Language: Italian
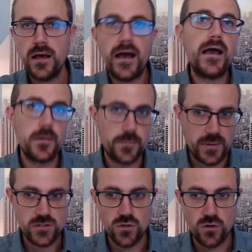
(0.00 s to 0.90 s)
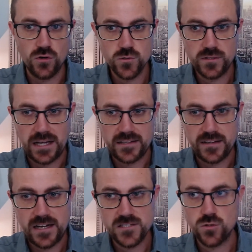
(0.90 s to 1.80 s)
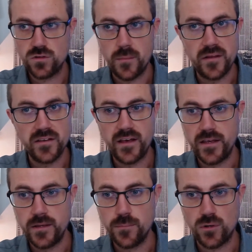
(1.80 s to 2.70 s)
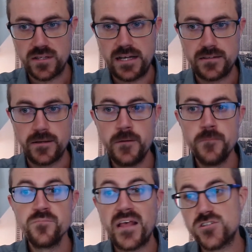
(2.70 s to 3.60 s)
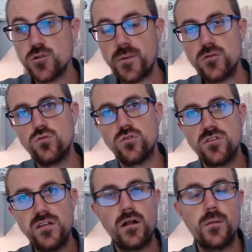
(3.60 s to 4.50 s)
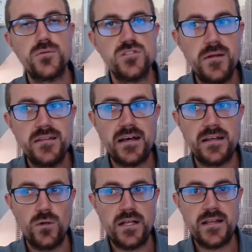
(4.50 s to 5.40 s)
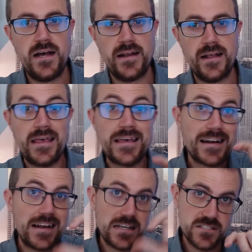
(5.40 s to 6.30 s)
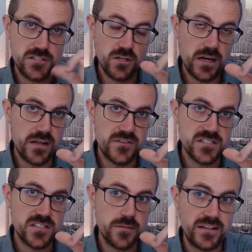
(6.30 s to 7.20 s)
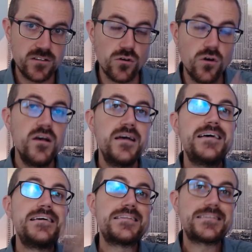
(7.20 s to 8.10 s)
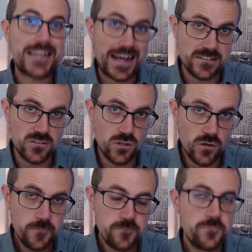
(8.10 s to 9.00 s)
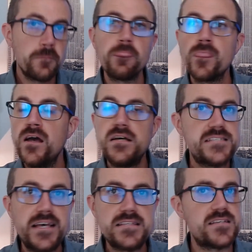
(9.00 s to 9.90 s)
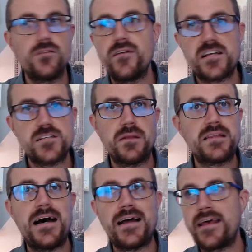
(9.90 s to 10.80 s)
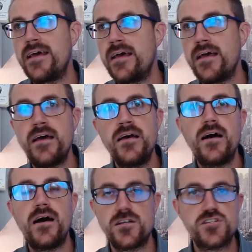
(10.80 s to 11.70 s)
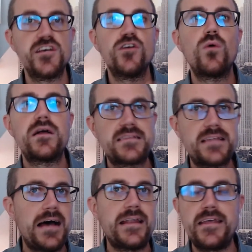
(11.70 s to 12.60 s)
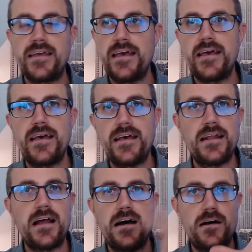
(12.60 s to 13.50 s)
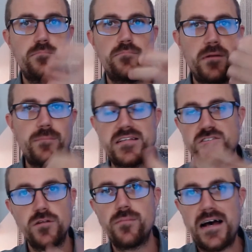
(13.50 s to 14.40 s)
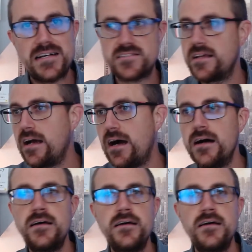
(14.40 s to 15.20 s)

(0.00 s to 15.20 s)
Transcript: eh, però sono risultati assolutamente importanti e soprattutto ti danno la possibilità di guadagnare in relazione all'investimento tanto senza dover aspettare eh, 50 anni che la, il pezzo di plastica